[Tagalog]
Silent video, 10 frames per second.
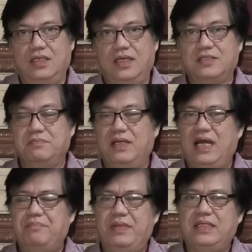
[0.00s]
at
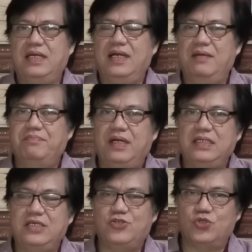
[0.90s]
malapit na nga
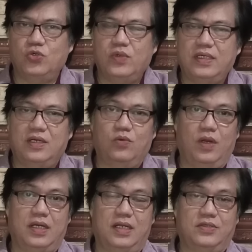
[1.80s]
bang isyuwa ng
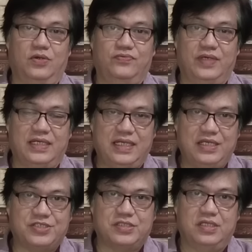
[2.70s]
warrant of
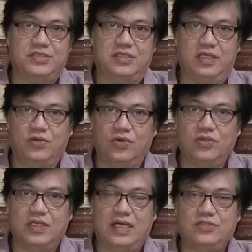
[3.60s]
arrest si
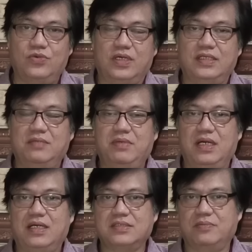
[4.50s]
Digong at yung kanyang
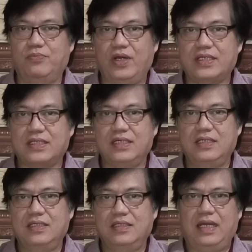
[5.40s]
mga kasabwat?
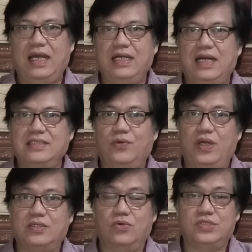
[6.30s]
Kaya nga daw
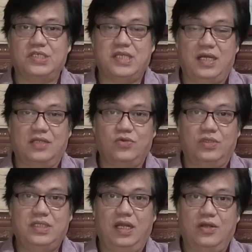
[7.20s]
itong si
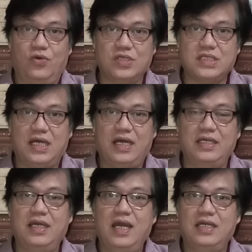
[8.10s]
Senator De La Rosa
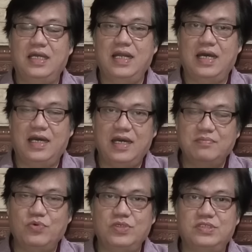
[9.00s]
ay
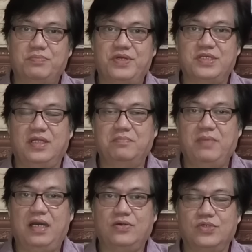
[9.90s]
hinahamon si President
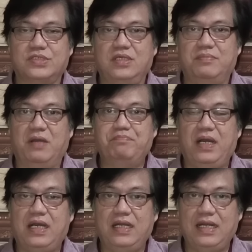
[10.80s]
Marcos na
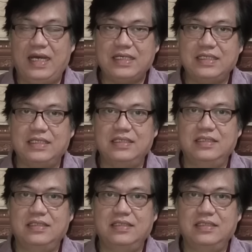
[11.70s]
magpakalalaki.